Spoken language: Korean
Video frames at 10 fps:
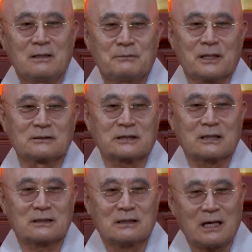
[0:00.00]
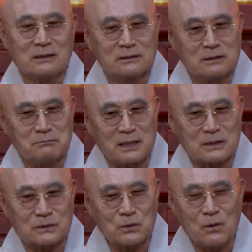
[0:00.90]
명상을 하는
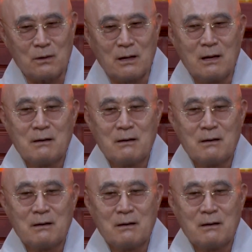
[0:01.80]
것만으로도